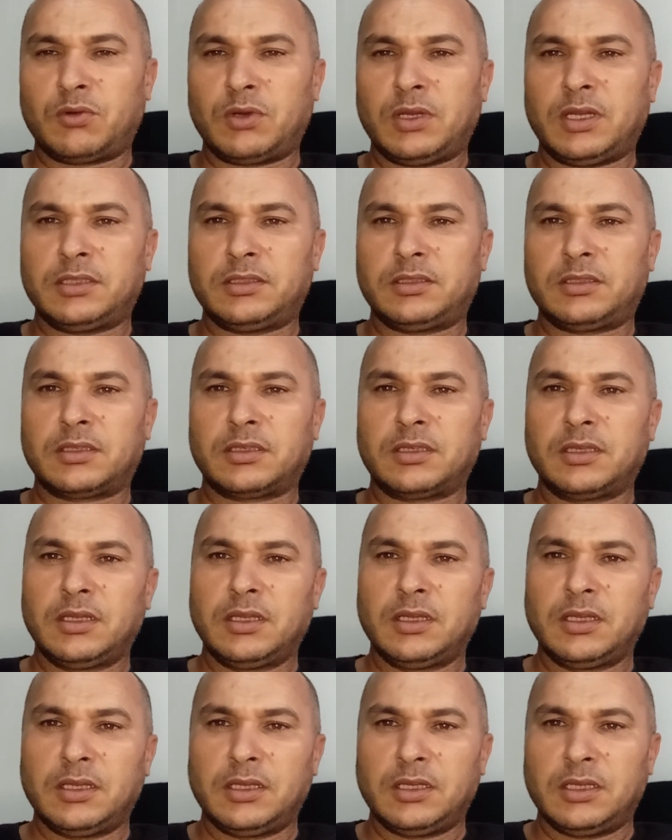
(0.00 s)
واحد
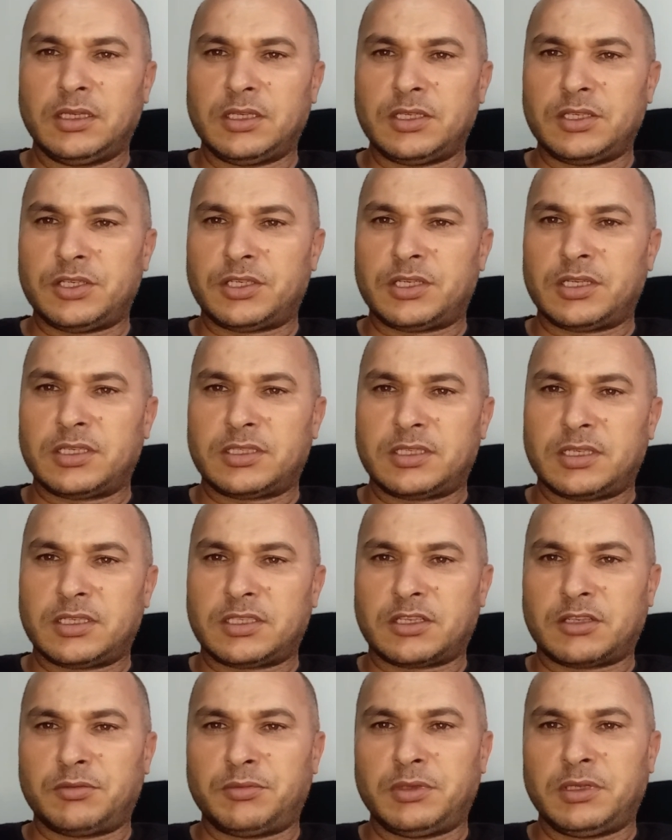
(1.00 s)

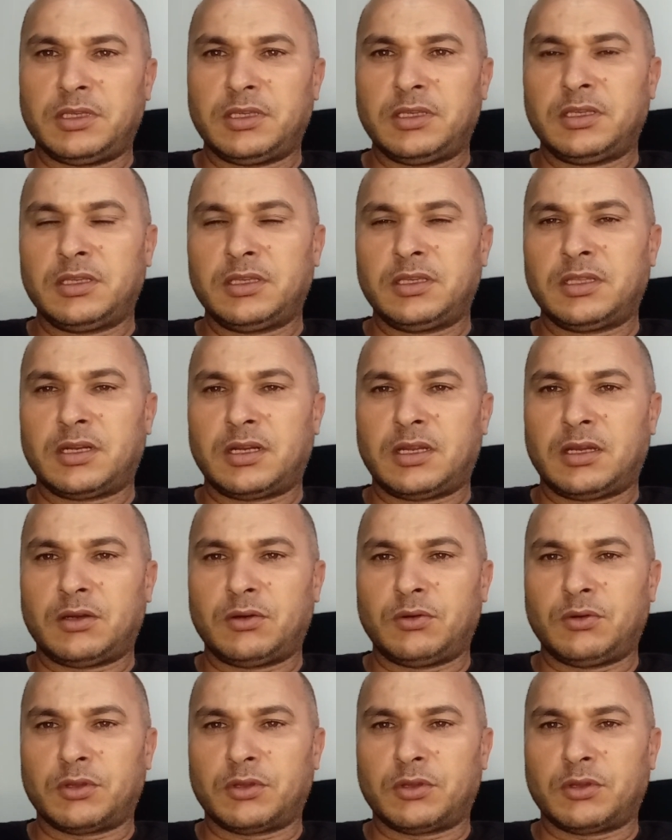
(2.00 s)
إنجازات كبيرة